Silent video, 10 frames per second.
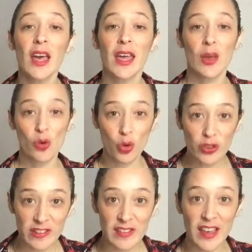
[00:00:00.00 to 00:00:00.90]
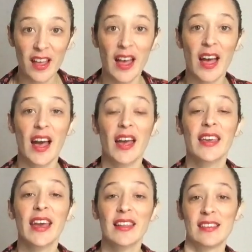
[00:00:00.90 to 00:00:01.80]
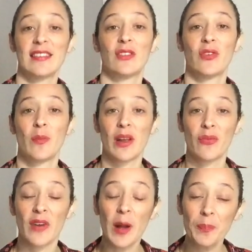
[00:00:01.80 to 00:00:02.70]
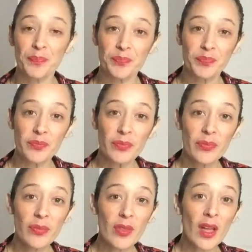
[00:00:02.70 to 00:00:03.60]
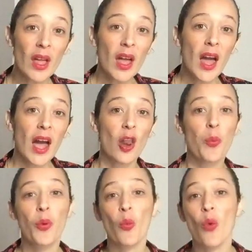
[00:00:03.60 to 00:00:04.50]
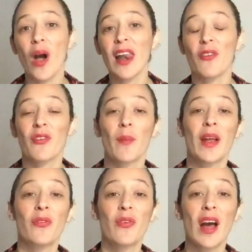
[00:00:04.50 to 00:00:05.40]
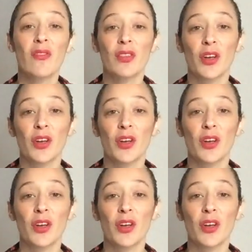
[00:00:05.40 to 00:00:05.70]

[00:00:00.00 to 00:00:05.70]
au quotidien à incarner cette femme alpha. Alors pour moi, la femme alpha, avant de